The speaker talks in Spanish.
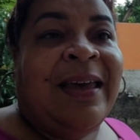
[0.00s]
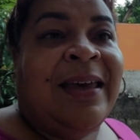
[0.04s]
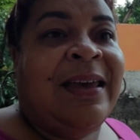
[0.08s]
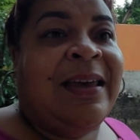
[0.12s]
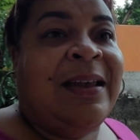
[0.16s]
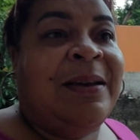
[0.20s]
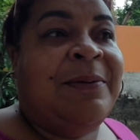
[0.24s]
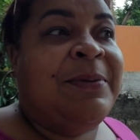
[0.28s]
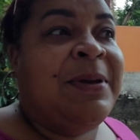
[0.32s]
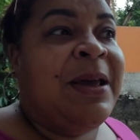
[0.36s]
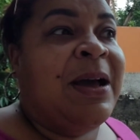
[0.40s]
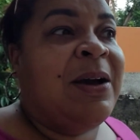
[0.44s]

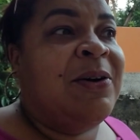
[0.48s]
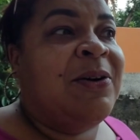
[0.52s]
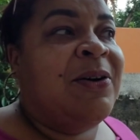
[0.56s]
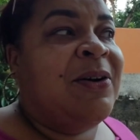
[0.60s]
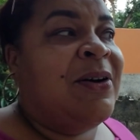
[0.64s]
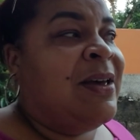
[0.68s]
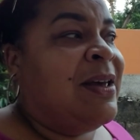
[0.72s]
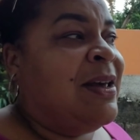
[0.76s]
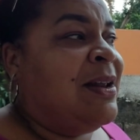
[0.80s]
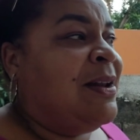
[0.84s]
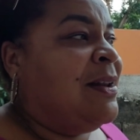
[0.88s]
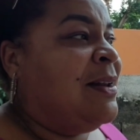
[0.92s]
El,
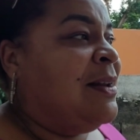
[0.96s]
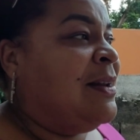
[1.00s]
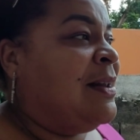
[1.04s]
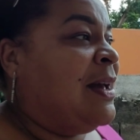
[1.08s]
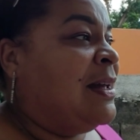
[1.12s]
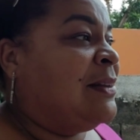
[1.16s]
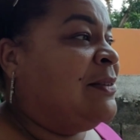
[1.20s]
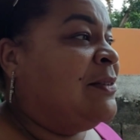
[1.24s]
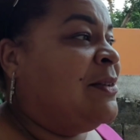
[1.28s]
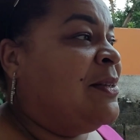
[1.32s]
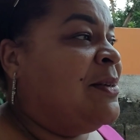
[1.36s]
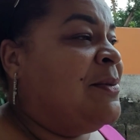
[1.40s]
bianco,
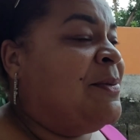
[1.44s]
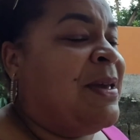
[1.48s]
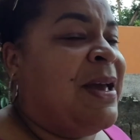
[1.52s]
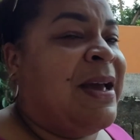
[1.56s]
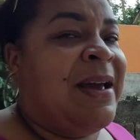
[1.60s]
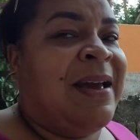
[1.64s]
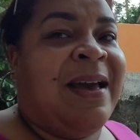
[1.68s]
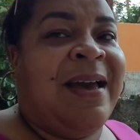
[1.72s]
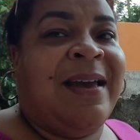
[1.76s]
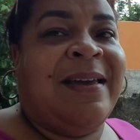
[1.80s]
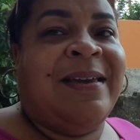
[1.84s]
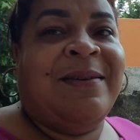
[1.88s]
el gato de
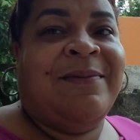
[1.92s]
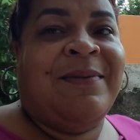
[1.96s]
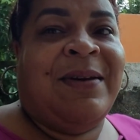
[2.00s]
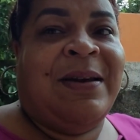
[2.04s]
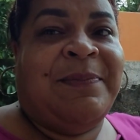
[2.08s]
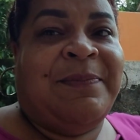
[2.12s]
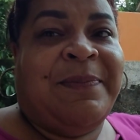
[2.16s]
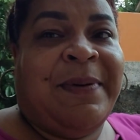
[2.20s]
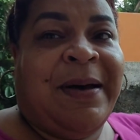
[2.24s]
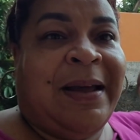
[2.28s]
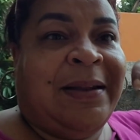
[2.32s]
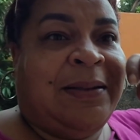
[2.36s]
Bianca
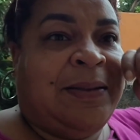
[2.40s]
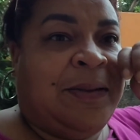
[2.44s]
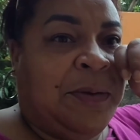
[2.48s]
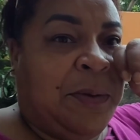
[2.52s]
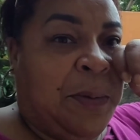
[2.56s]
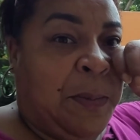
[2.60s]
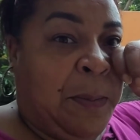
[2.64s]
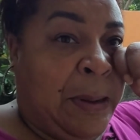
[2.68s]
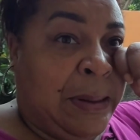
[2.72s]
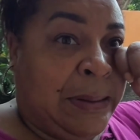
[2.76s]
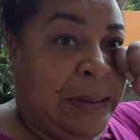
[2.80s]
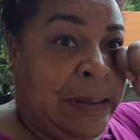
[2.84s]
iba al
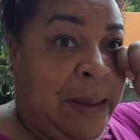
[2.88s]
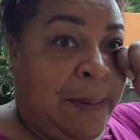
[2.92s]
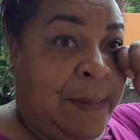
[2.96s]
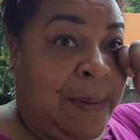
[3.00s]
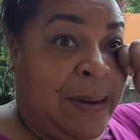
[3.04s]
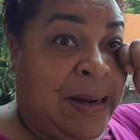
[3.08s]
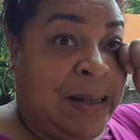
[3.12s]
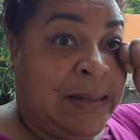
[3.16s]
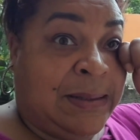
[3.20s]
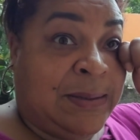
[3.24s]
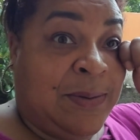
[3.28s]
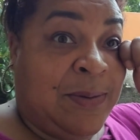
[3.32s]
patio,
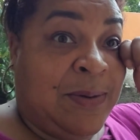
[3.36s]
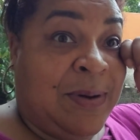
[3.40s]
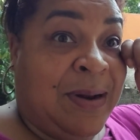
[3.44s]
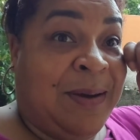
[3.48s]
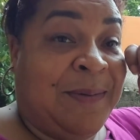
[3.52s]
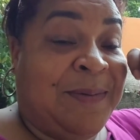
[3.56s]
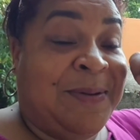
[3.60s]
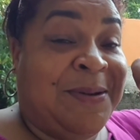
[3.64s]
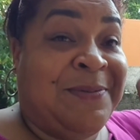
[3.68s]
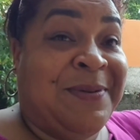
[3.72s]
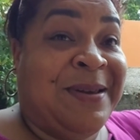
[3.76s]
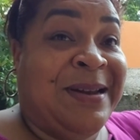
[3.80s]
mataba las
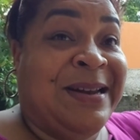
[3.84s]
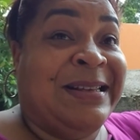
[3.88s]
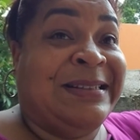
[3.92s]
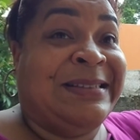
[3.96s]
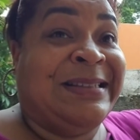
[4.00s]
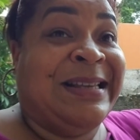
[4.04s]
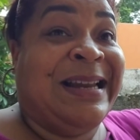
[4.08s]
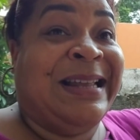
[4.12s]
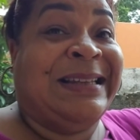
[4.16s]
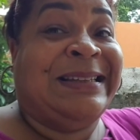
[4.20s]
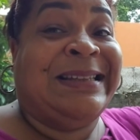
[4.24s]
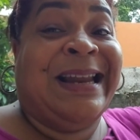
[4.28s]
culebras y
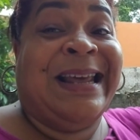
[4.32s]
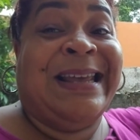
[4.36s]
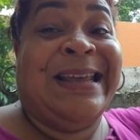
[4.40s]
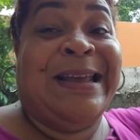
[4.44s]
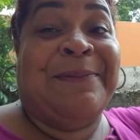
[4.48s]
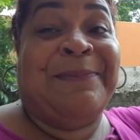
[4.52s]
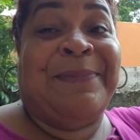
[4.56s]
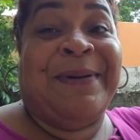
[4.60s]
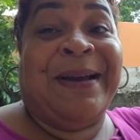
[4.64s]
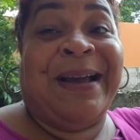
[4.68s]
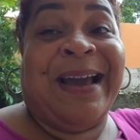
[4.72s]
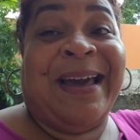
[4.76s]
venía y se la
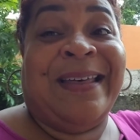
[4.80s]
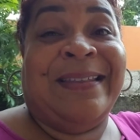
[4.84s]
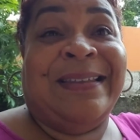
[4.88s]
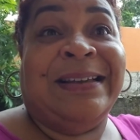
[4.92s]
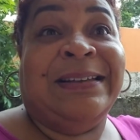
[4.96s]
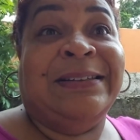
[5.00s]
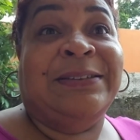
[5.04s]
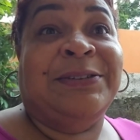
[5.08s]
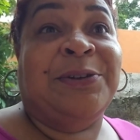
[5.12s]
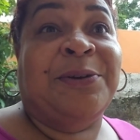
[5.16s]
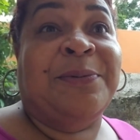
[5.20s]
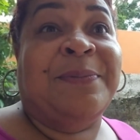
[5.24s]
traía para acá
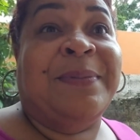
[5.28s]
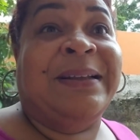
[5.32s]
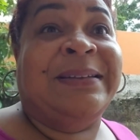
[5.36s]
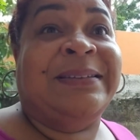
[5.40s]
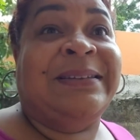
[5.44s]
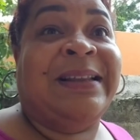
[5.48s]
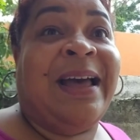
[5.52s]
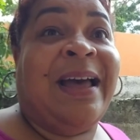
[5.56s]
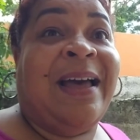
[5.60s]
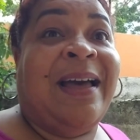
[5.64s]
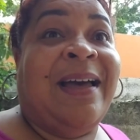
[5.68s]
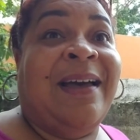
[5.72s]
adentro,
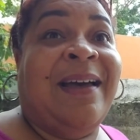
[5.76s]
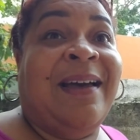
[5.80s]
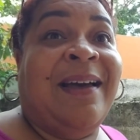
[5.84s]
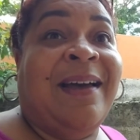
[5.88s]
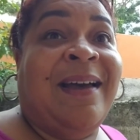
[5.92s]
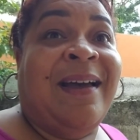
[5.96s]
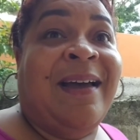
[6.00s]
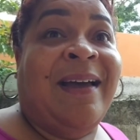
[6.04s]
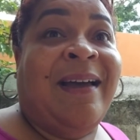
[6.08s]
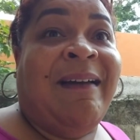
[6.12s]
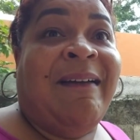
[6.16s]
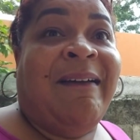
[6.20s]
mata
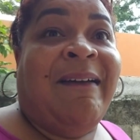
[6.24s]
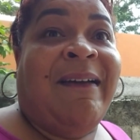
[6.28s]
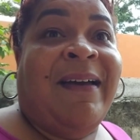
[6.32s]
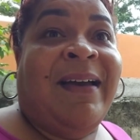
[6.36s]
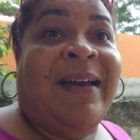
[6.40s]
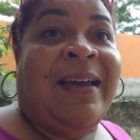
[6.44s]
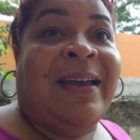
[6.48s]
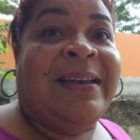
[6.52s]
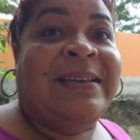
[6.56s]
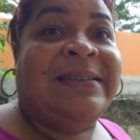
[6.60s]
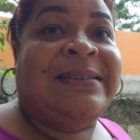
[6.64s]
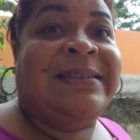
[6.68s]

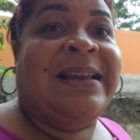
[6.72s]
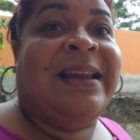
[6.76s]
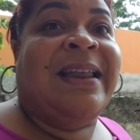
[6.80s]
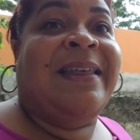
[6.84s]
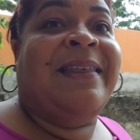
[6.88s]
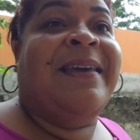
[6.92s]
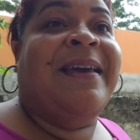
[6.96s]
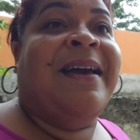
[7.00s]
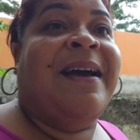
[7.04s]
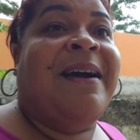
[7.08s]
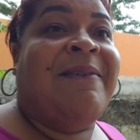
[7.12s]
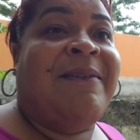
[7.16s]
Y se
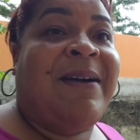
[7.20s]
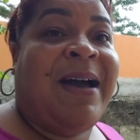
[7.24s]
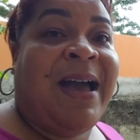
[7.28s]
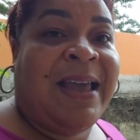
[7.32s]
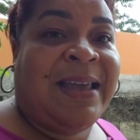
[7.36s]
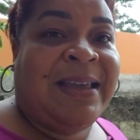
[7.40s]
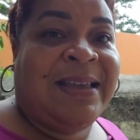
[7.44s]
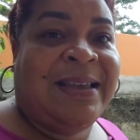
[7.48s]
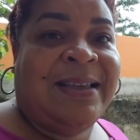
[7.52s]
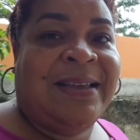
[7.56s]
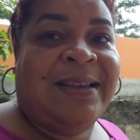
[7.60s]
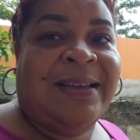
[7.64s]
la
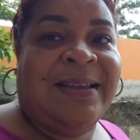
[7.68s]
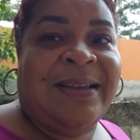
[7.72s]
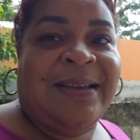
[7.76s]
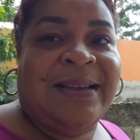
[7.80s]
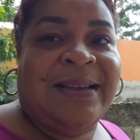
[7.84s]
dejaba ahí.